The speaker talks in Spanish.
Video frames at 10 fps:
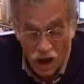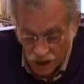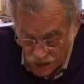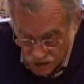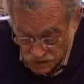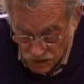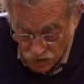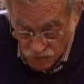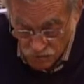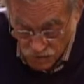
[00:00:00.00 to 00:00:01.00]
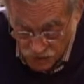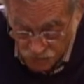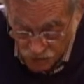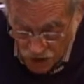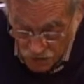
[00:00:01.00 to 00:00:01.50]
A la casa del hombre
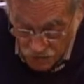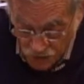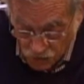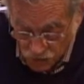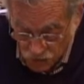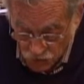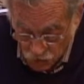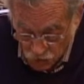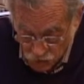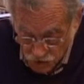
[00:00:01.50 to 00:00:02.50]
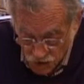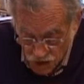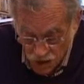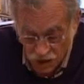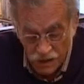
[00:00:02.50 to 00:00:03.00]
por hambre corren todos
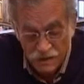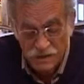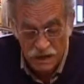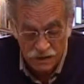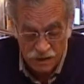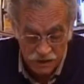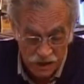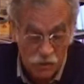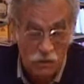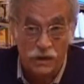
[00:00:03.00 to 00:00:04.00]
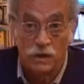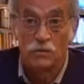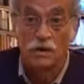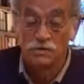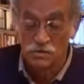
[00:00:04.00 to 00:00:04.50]
y saltan de la
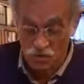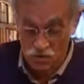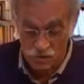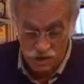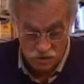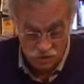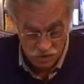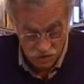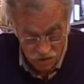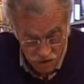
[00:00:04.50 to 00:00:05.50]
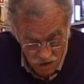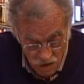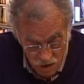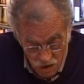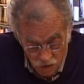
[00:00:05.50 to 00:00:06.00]
cuadrícula y son comidos.
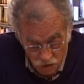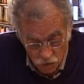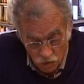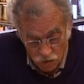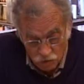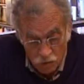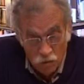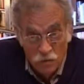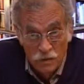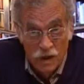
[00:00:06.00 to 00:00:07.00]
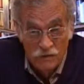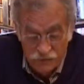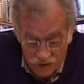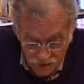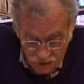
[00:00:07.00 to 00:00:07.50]
Todo esto abunda,
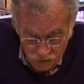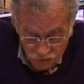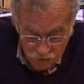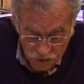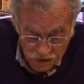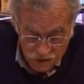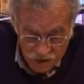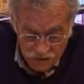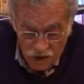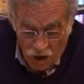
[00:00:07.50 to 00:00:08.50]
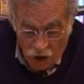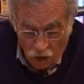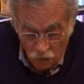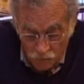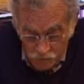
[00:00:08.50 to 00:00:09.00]
faltan los poetas,
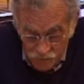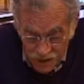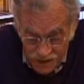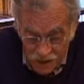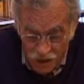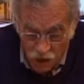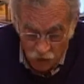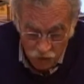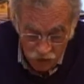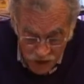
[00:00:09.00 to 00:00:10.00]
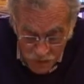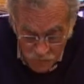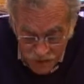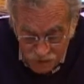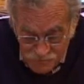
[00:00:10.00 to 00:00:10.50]
los mil, los diez
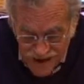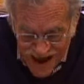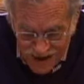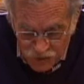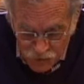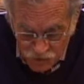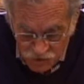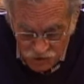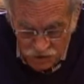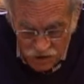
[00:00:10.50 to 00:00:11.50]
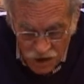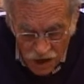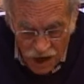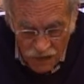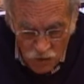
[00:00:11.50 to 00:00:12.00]
mil manos,
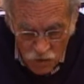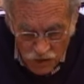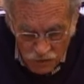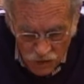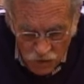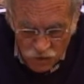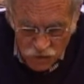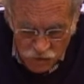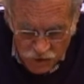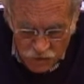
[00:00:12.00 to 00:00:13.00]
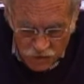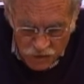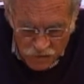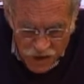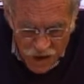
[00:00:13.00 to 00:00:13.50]
cada uno armado con su libro
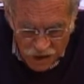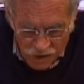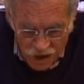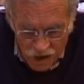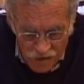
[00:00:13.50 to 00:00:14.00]
de mierda.